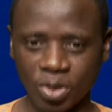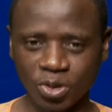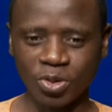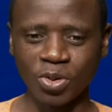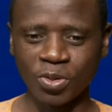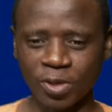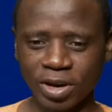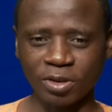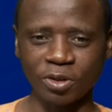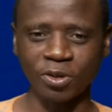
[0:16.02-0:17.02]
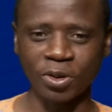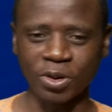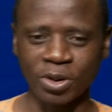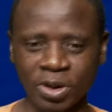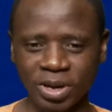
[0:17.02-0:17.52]
Bonjour frères et
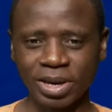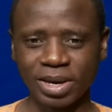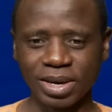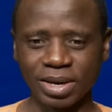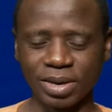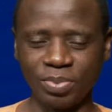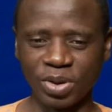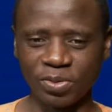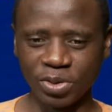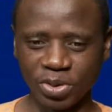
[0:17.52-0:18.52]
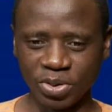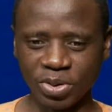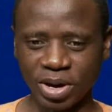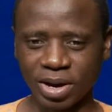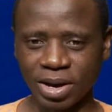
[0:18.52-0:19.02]
sœurs et
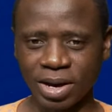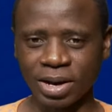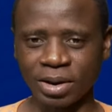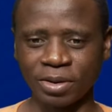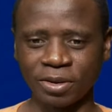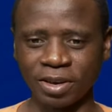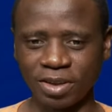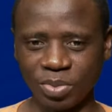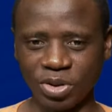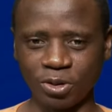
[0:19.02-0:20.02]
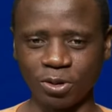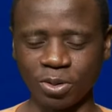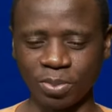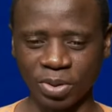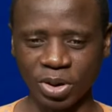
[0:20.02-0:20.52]
bienvenue à cette
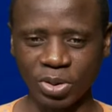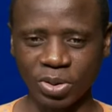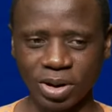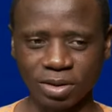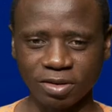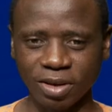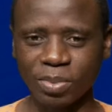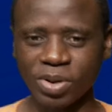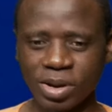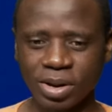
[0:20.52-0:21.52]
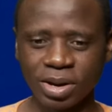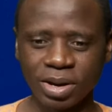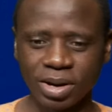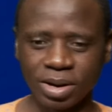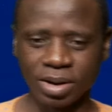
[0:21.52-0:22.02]
émission Prions ensemble
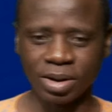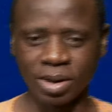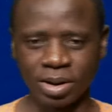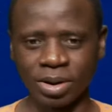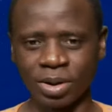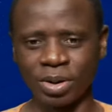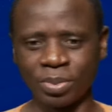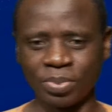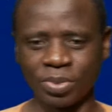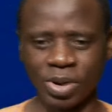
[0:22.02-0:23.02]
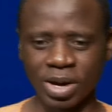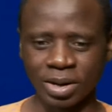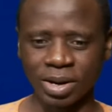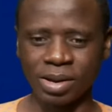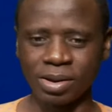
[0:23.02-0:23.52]
euh, pour
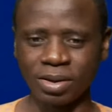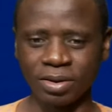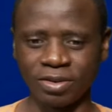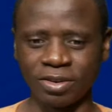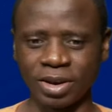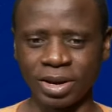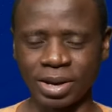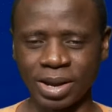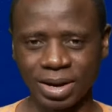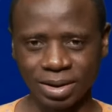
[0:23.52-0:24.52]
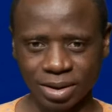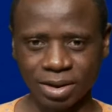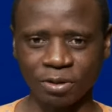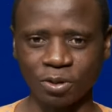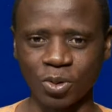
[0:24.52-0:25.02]
laquelle j'ai la
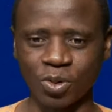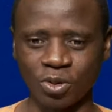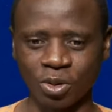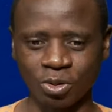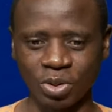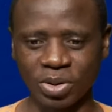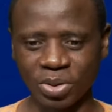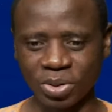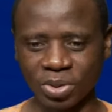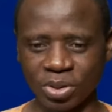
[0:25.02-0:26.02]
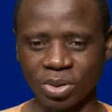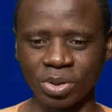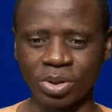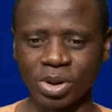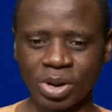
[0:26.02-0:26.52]
grâce aujourd'hui donc
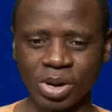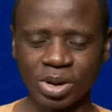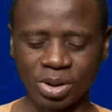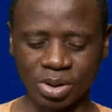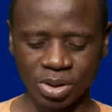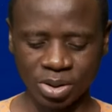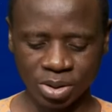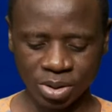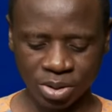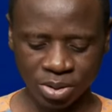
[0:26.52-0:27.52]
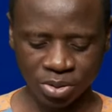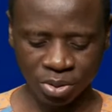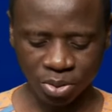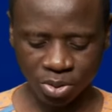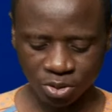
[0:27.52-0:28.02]
euh, euh, de
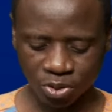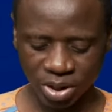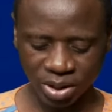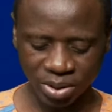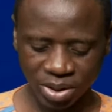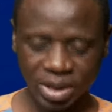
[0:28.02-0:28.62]
conduire.